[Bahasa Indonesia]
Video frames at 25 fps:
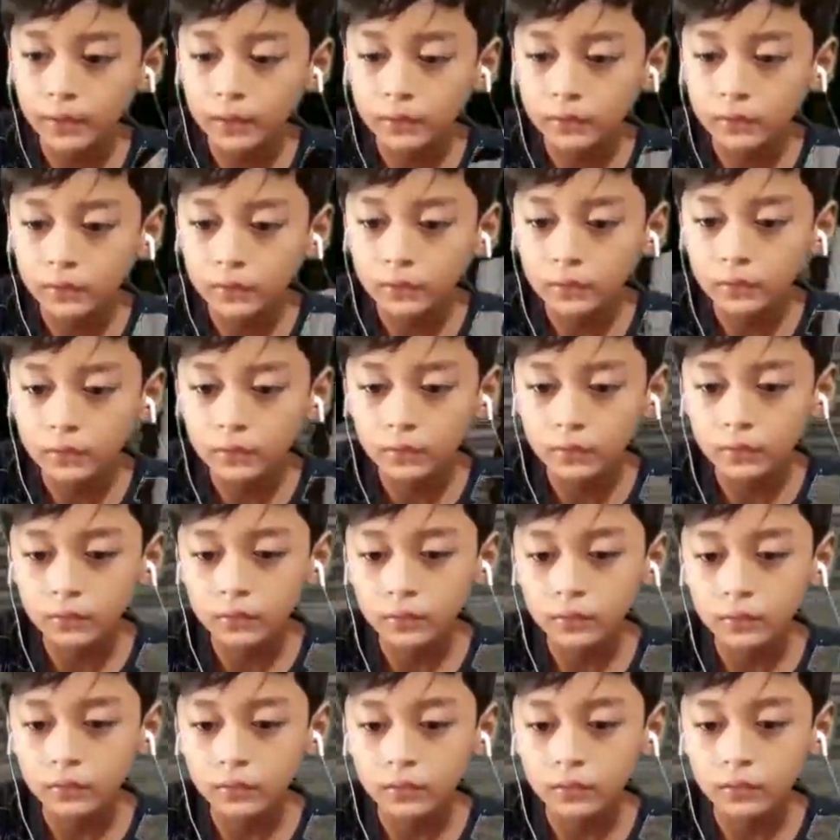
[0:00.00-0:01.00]

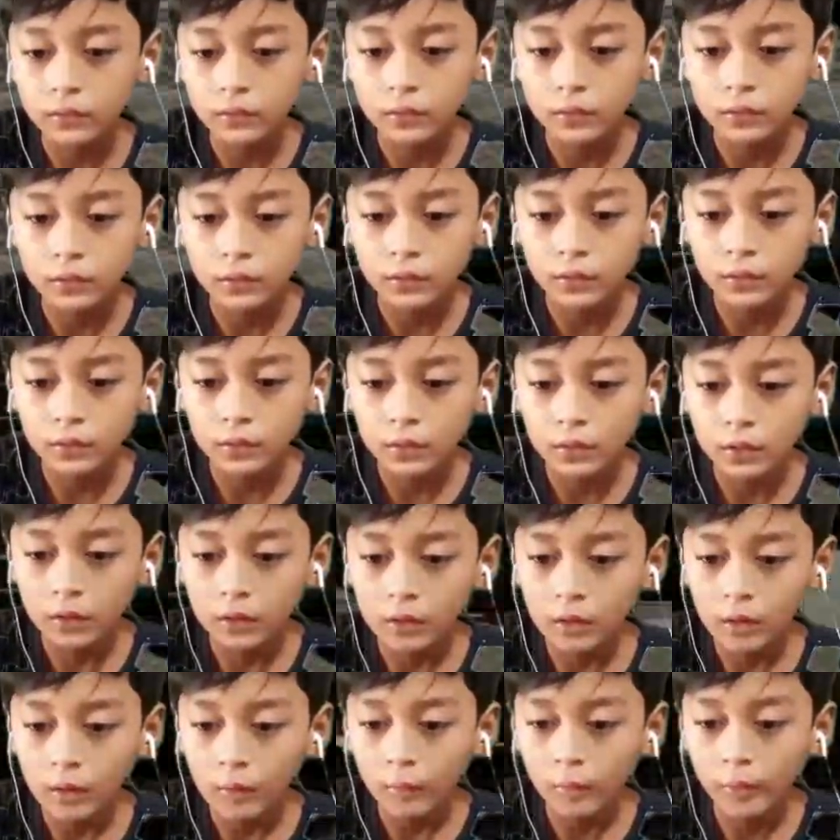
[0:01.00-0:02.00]
meledak guys
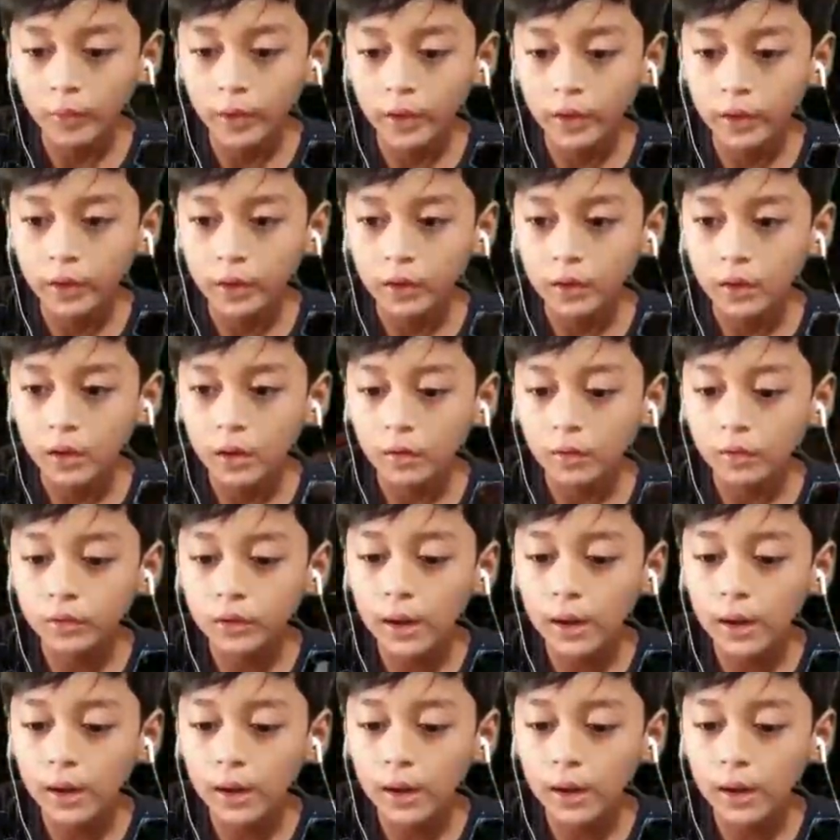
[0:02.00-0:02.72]
oh jadi kalau kita